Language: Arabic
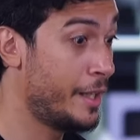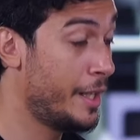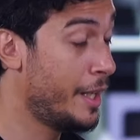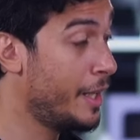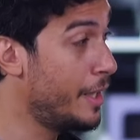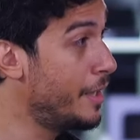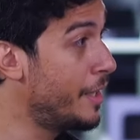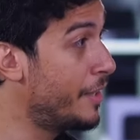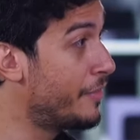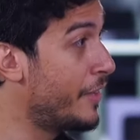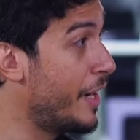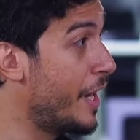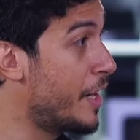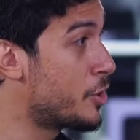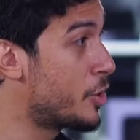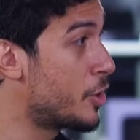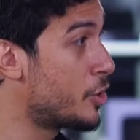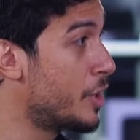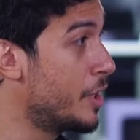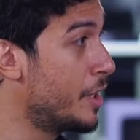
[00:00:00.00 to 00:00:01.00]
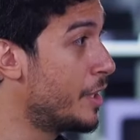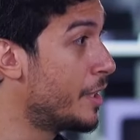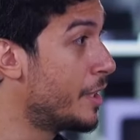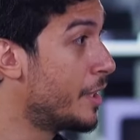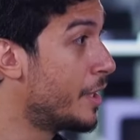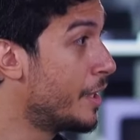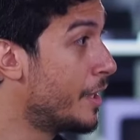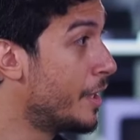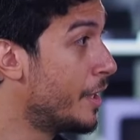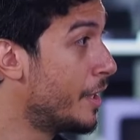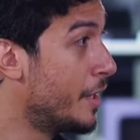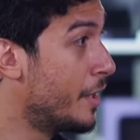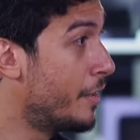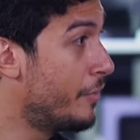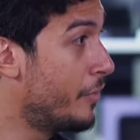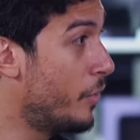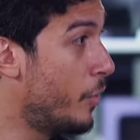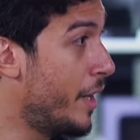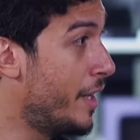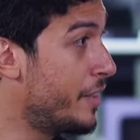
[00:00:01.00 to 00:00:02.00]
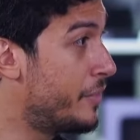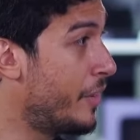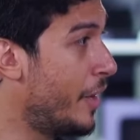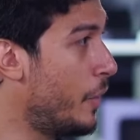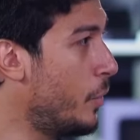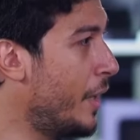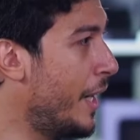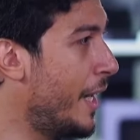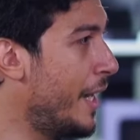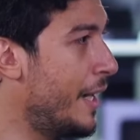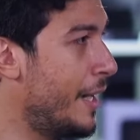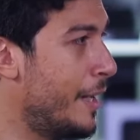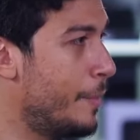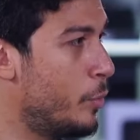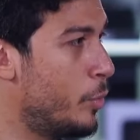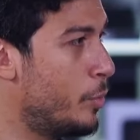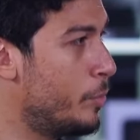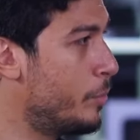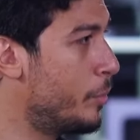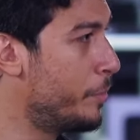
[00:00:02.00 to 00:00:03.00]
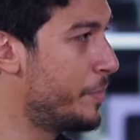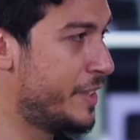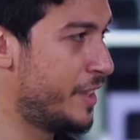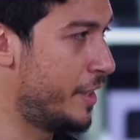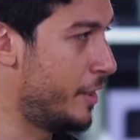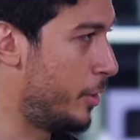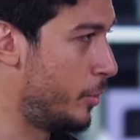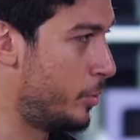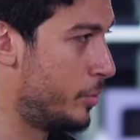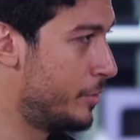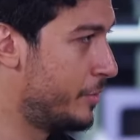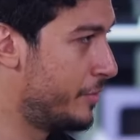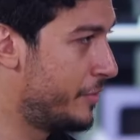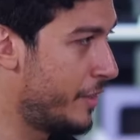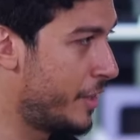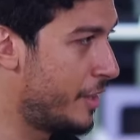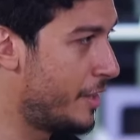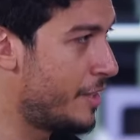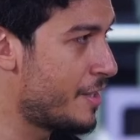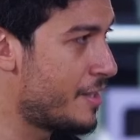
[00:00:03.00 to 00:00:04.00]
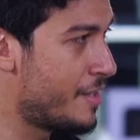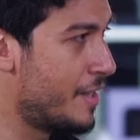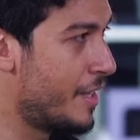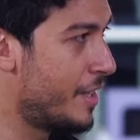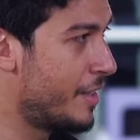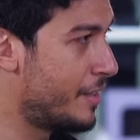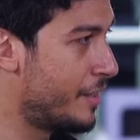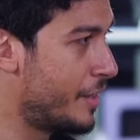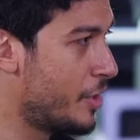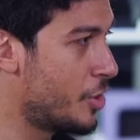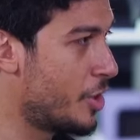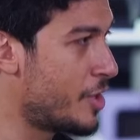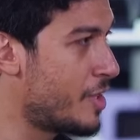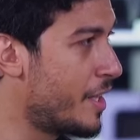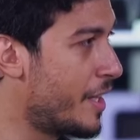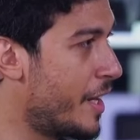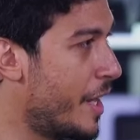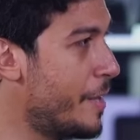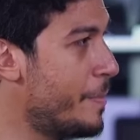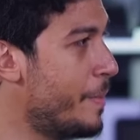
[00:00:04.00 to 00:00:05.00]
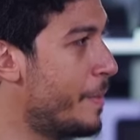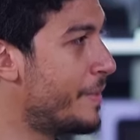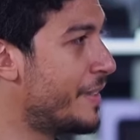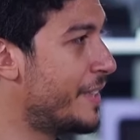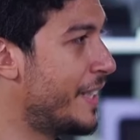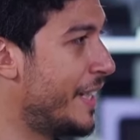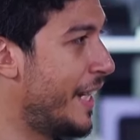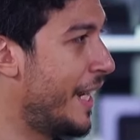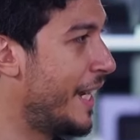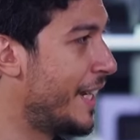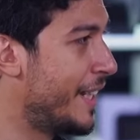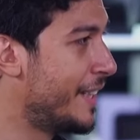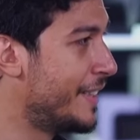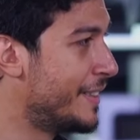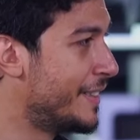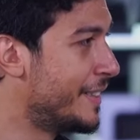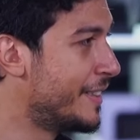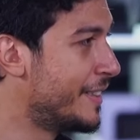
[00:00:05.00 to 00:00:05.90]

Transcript: يحيى في الحشاشين واحد في اول حلقه ابوه وامه بيتقتلوا فخلاص ده شخصيه كئيبه من تاني حلقه